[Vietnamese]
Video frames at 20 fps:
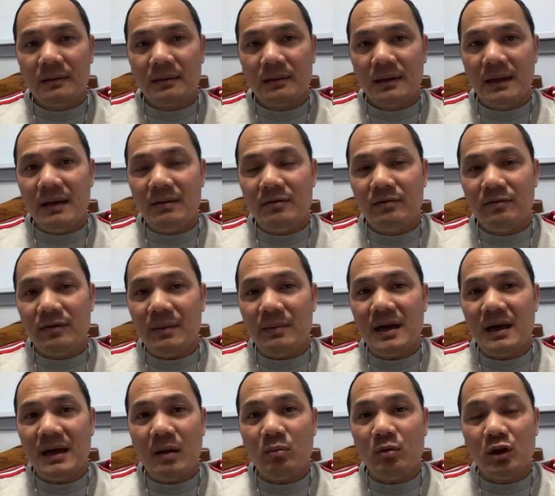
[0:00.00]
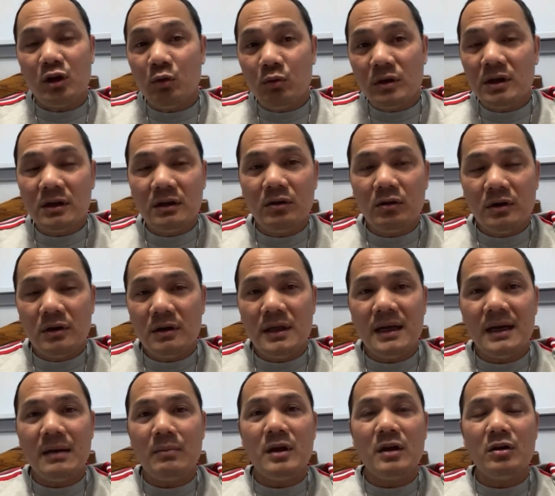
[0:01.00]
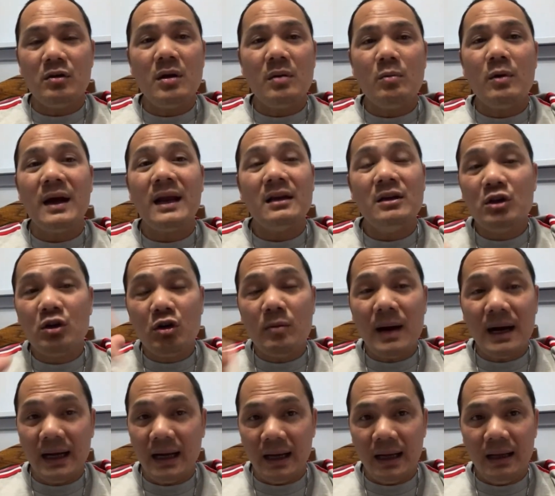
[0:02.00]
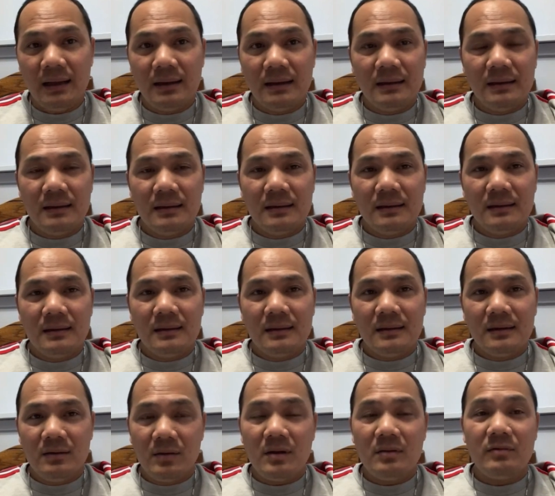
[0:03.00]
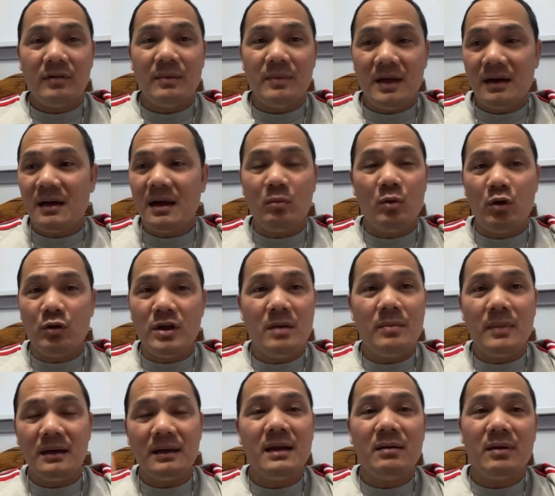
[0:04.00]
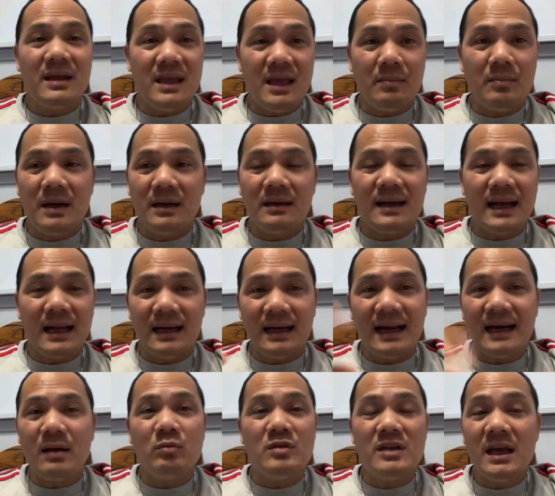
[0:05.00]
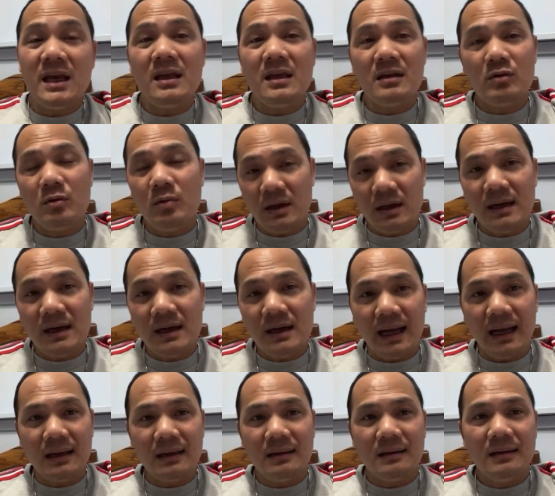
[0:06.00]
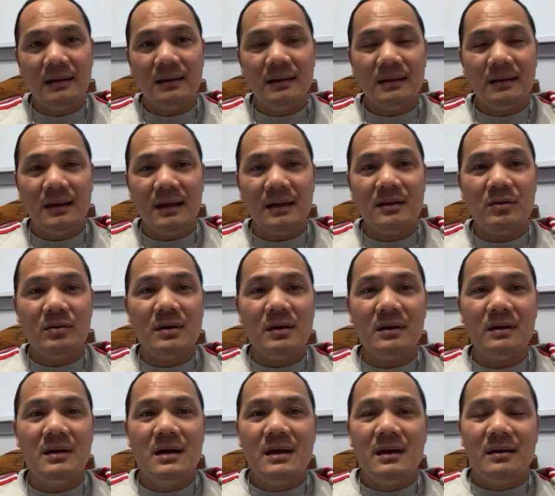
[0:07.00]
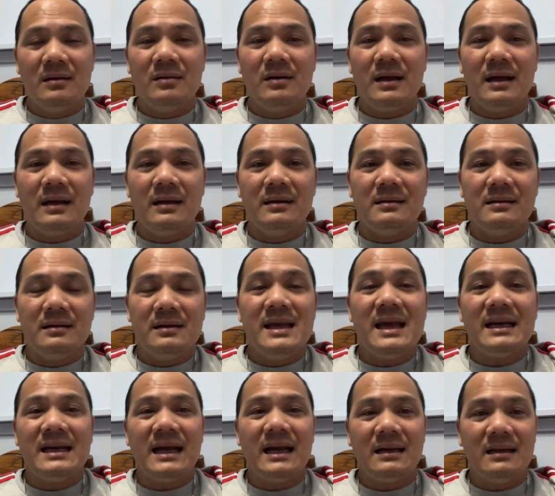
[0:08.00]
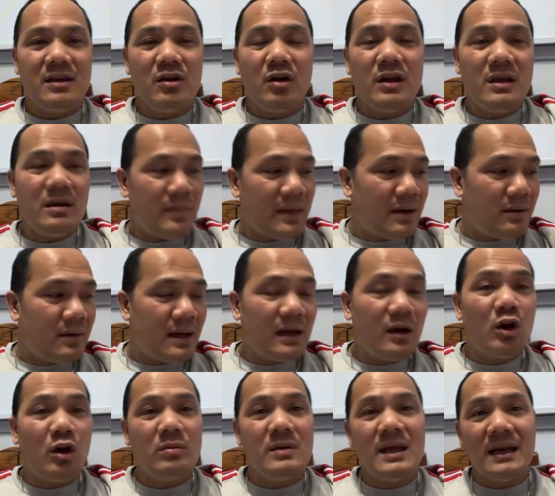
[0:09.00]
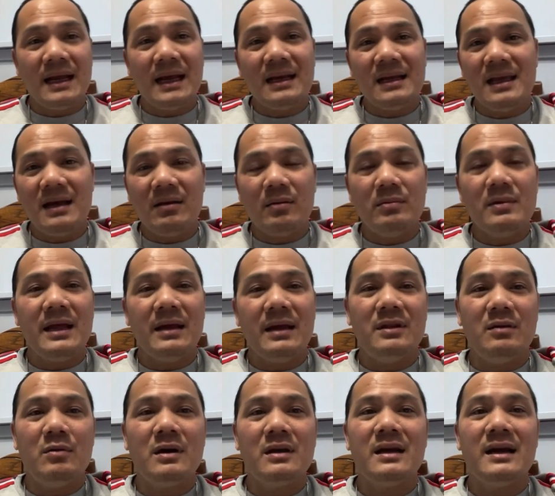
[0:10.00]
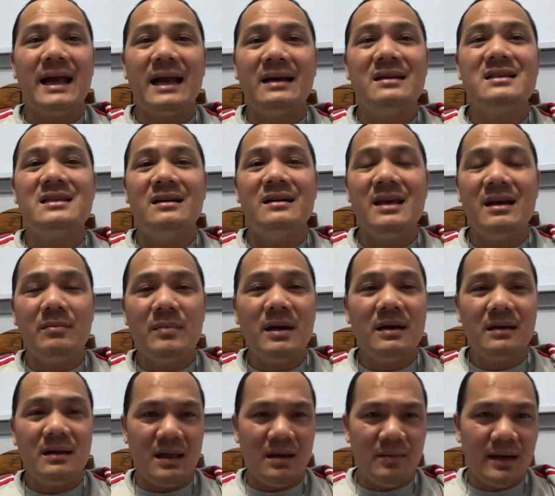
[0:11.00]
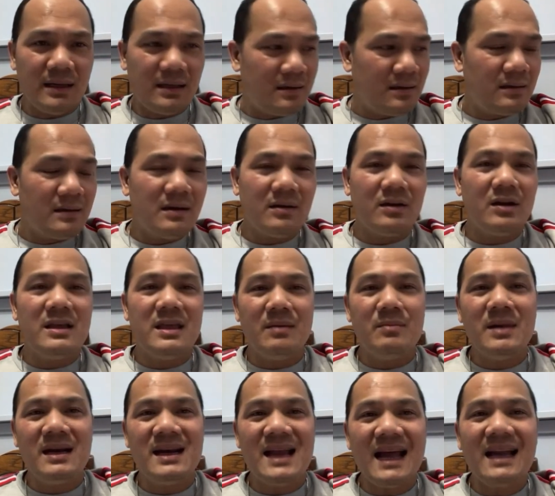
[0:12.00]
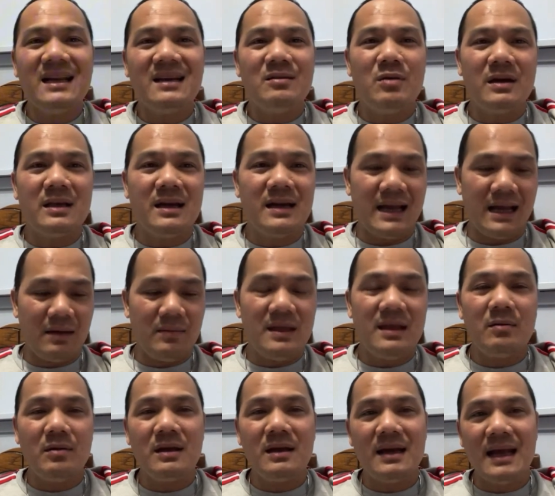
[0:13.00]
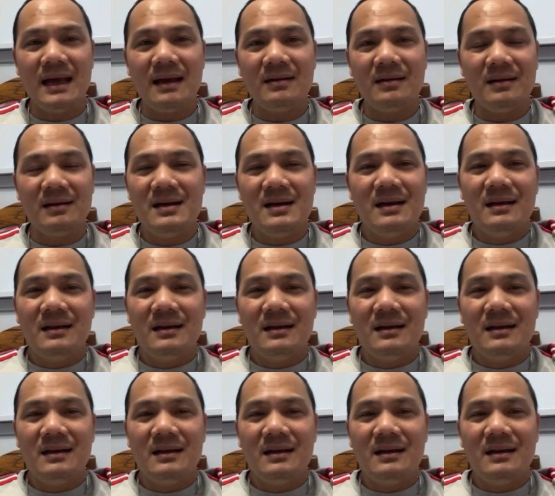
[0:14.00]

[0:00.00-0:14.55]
thì phạm văn đồng là thủ tướng của nước việt nam dân chủ cộng hòa là nước của bất kỳ đúng không phạm văn đồng hồ chí minh đều là việt minh đã là đồng chí với tổ quốc dân đảng thì tụi nó gọi là dành ăn chó với mèo cắn lộn dành ăn nhau không đều thì quốc dân đảng nó xử việt minh là chỉ bình thường đó việt minh đá đít quốc dân đảng mà giờ quốc dân đảng